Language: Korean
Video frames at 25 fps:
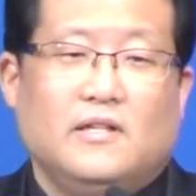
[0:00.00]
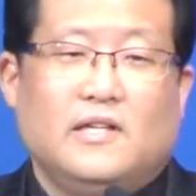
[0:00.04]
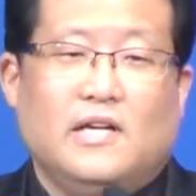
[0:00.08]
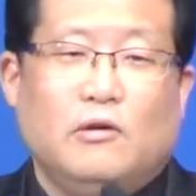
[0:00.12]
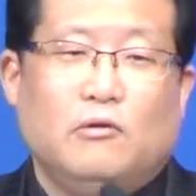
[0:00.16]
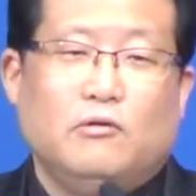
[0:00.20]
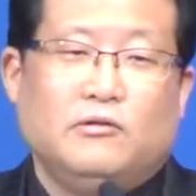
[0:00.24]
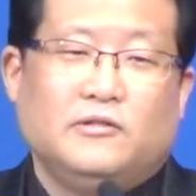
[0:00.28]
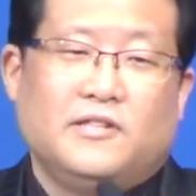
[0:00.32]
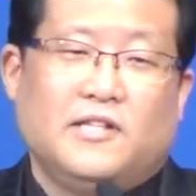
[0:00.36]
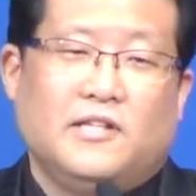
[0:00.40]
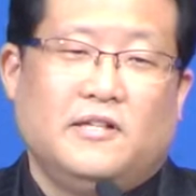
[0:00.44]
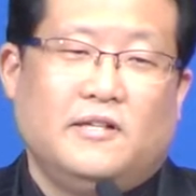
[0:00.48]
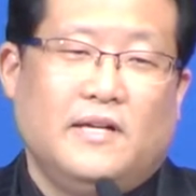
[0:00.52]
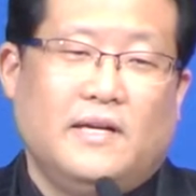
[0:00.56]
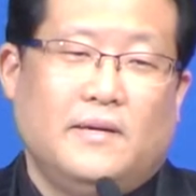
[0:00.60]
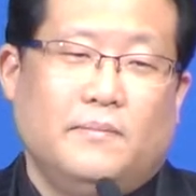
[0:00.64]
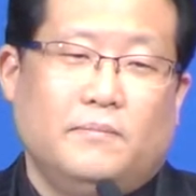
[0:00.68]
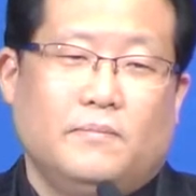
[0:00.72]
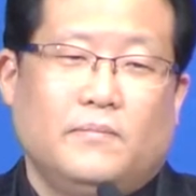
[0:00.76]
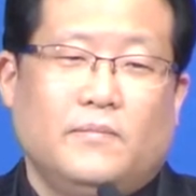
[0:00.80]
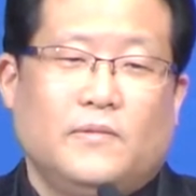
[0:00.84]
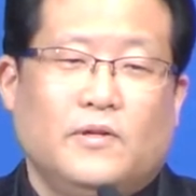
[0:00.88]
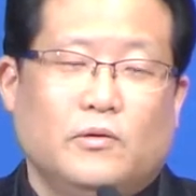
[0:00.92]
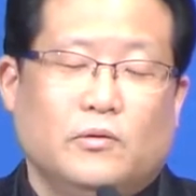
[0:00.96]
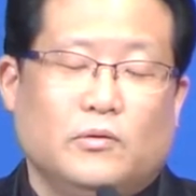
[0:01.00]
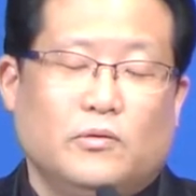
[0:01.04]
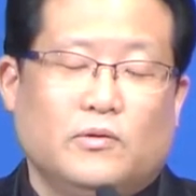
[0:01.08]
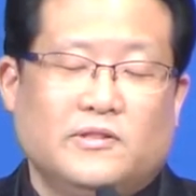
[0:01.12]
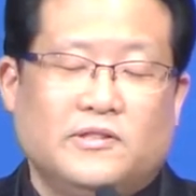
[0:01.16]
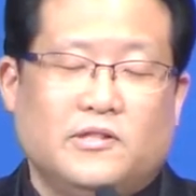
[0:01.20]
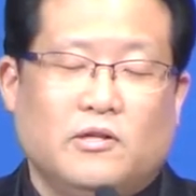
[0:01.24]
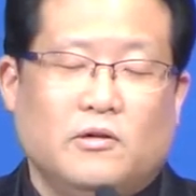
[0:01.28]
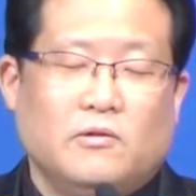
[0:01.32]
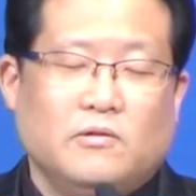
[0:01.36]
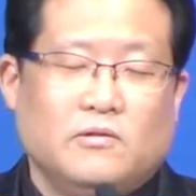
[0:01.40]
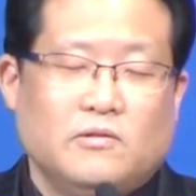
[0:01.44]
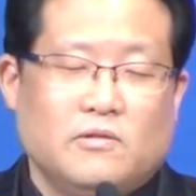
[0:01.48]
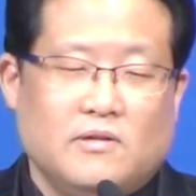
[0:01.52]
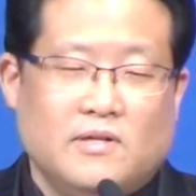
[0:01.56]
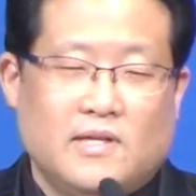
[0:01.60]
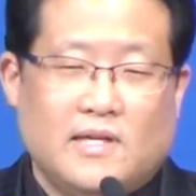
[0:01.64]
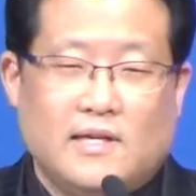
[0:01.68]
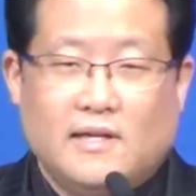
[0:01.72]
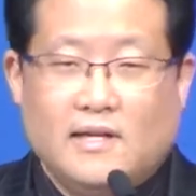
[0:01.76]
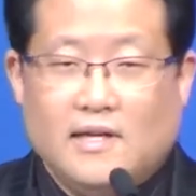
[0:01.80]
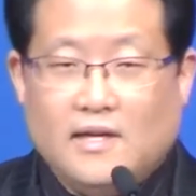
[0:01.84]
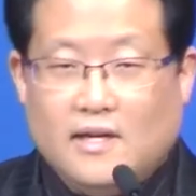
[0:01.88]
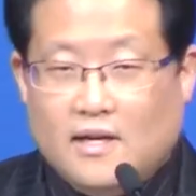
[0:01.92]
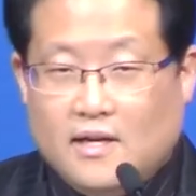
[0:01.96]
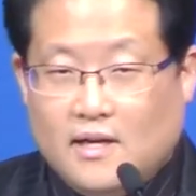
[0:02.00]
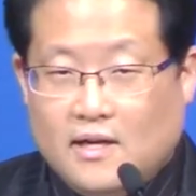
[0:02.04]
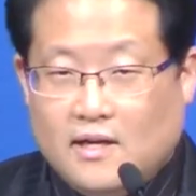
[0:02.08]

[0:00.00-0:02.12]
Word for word: 예루살렘 그것도 성전 안에